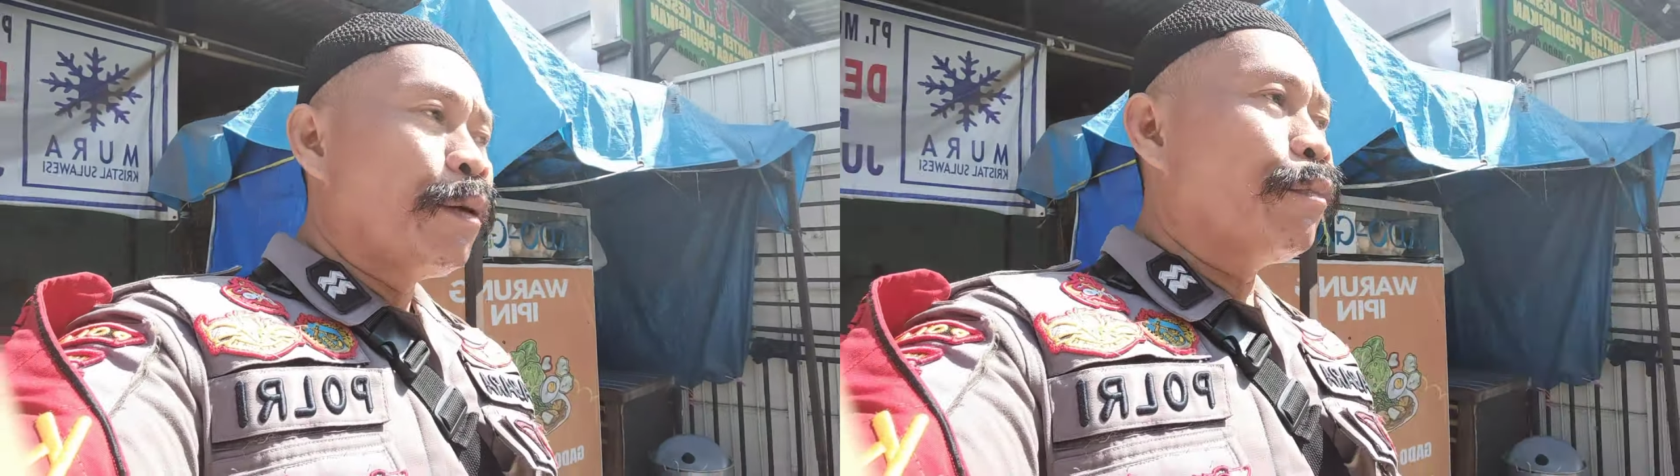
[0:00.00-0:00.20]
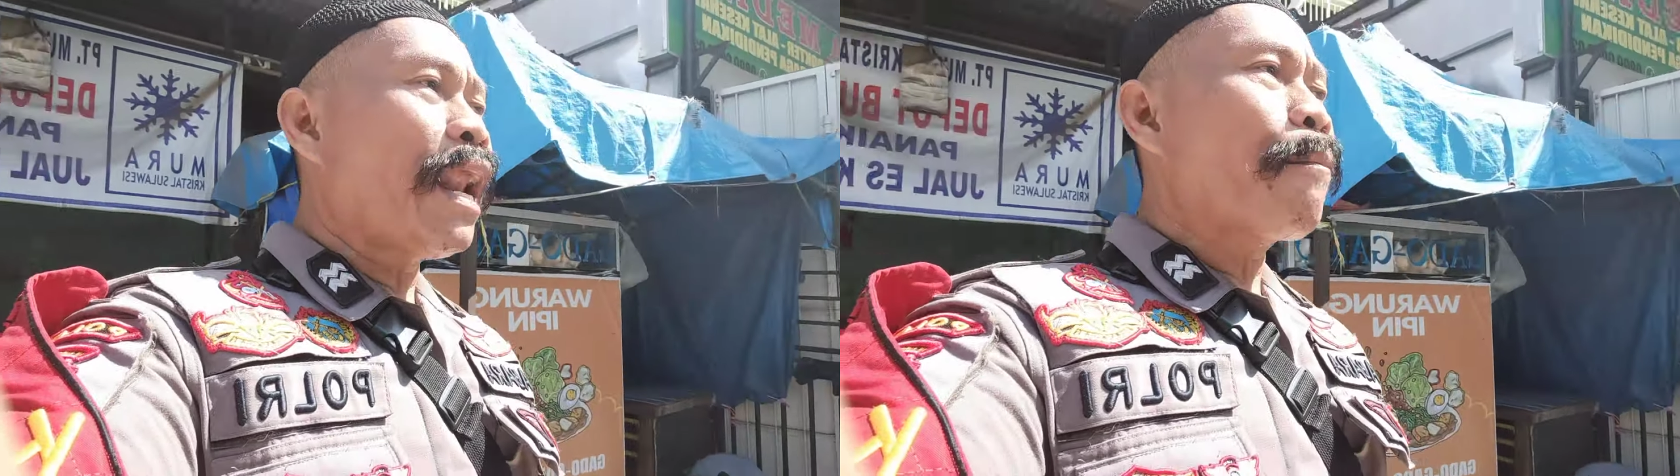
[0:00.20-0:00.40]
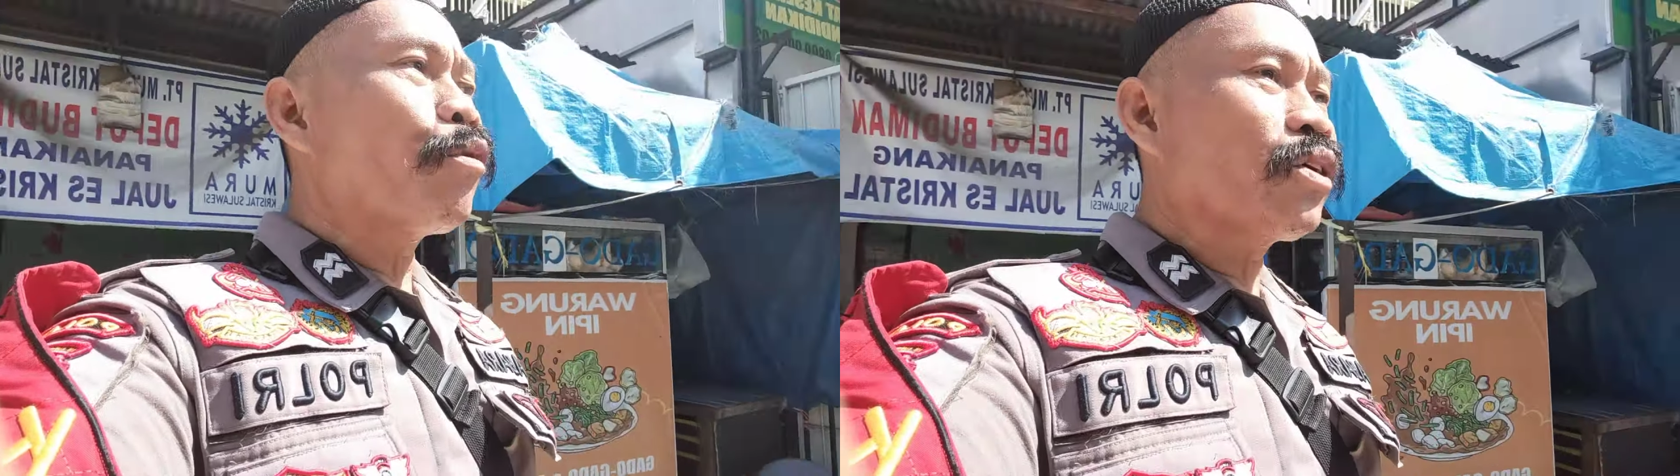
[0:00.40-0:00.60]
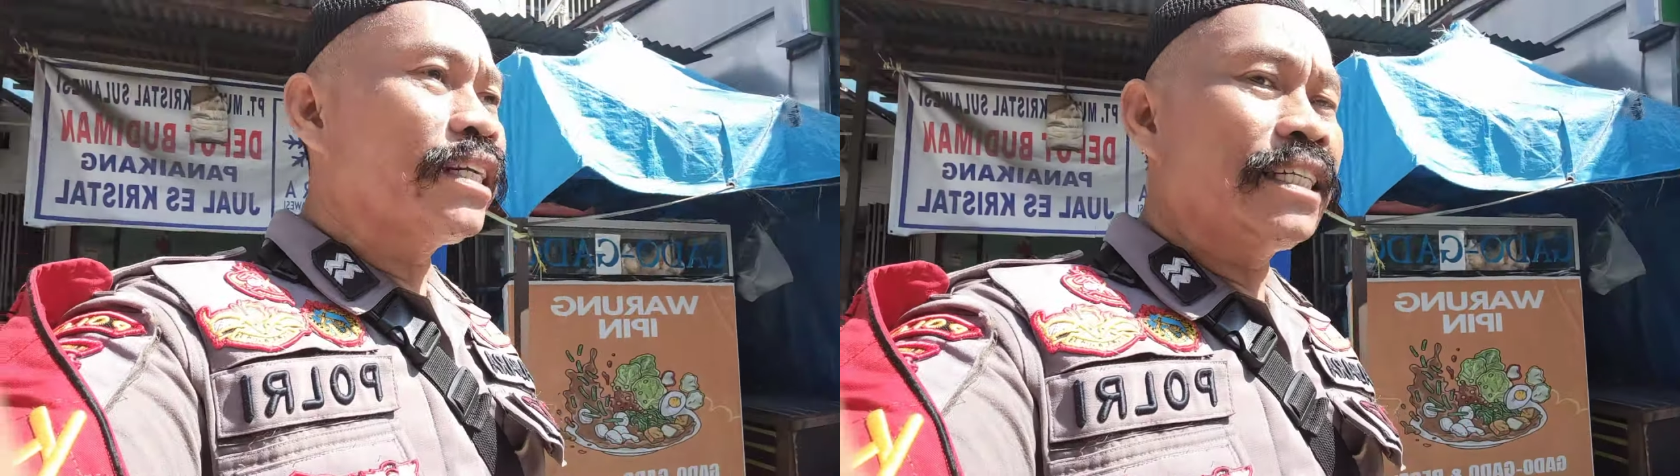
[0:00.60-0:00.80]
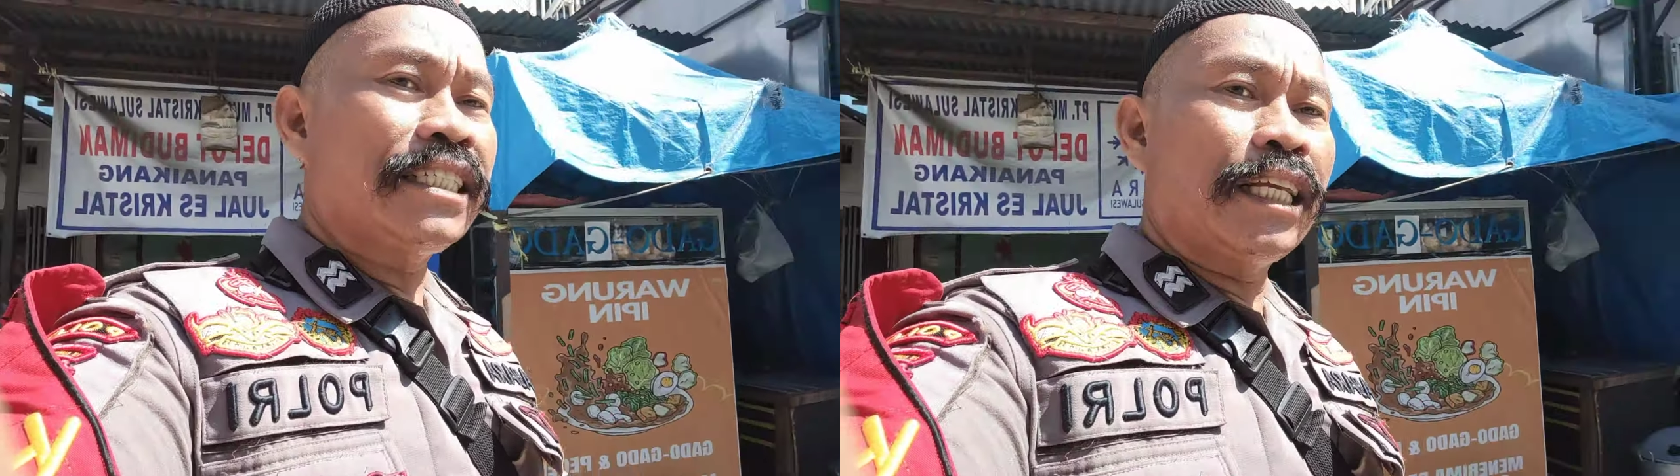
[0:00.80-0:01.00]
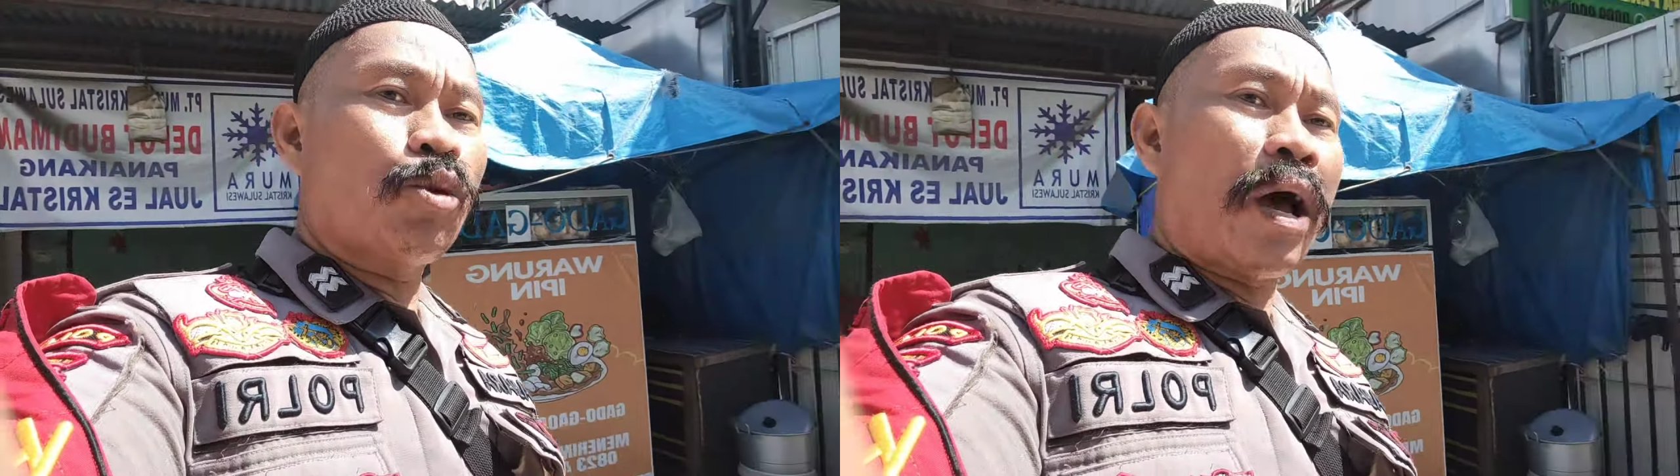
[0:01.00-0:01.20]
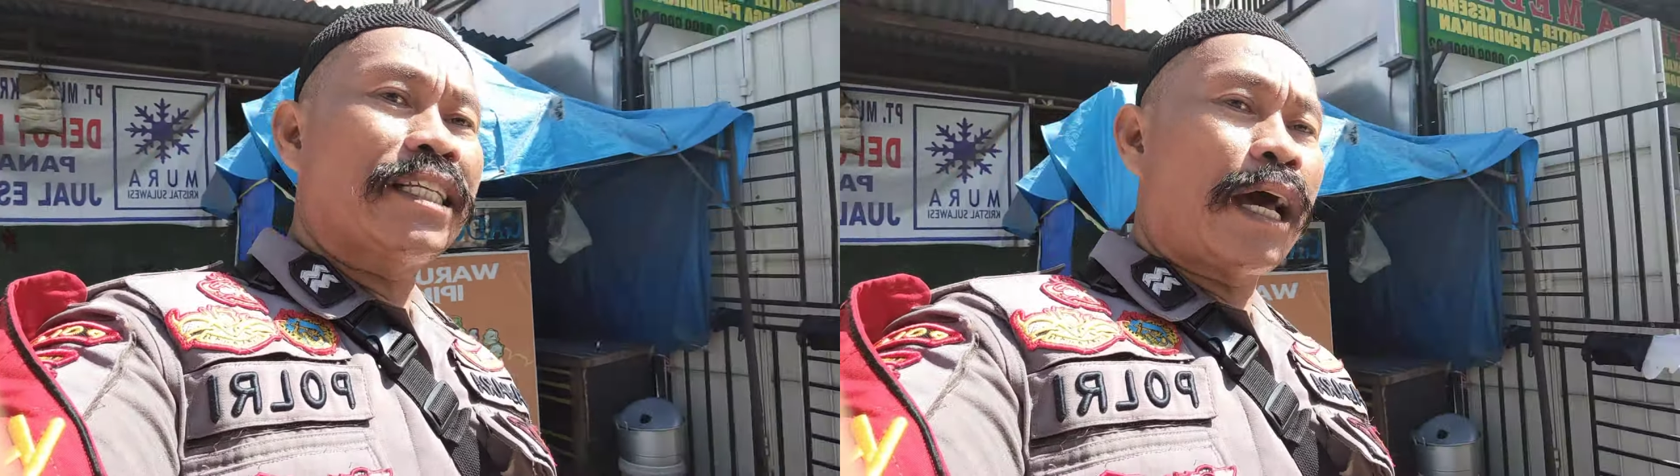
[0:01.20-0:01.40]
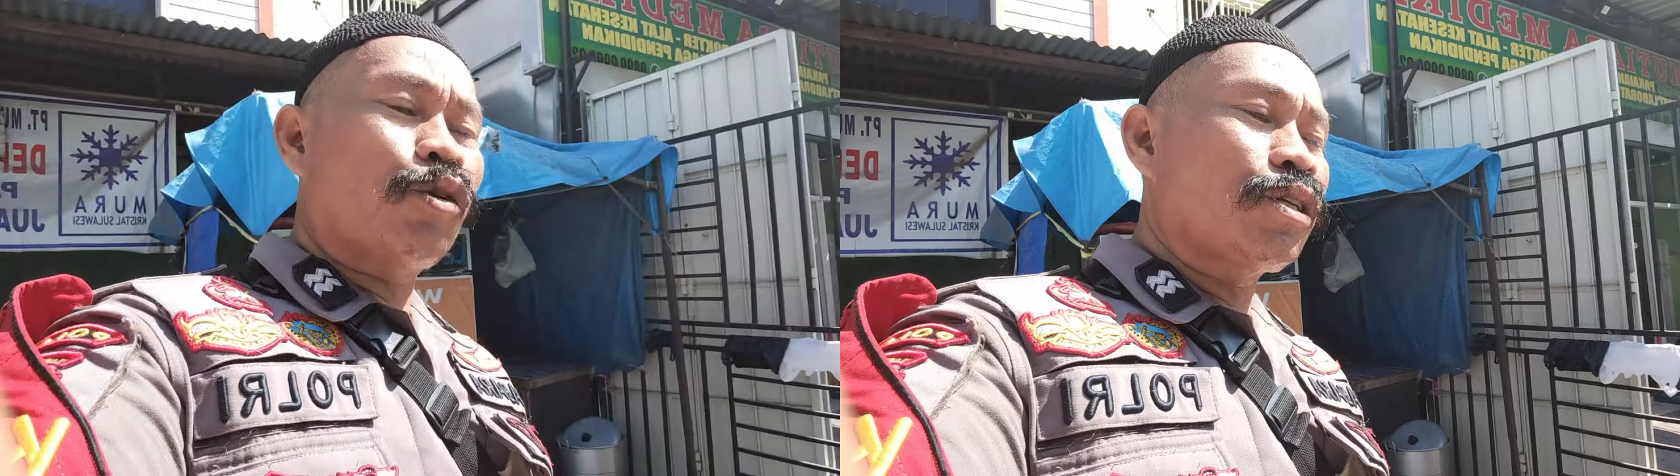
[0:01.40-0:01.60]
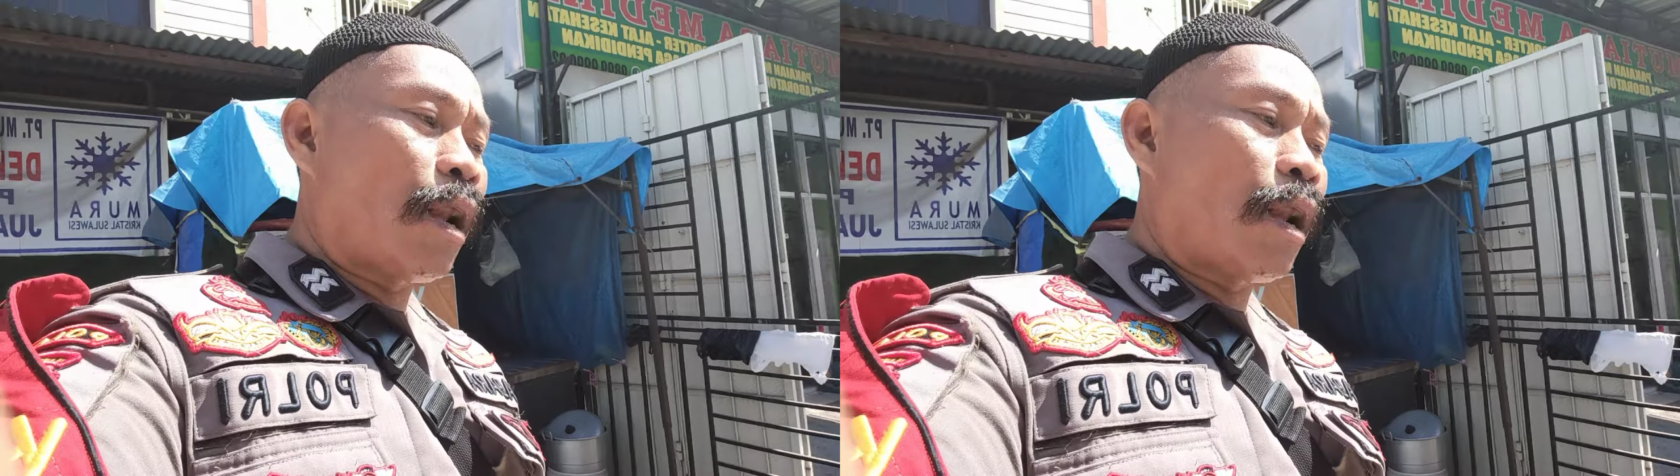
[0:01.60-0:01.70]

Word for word: melaporkan situasi arus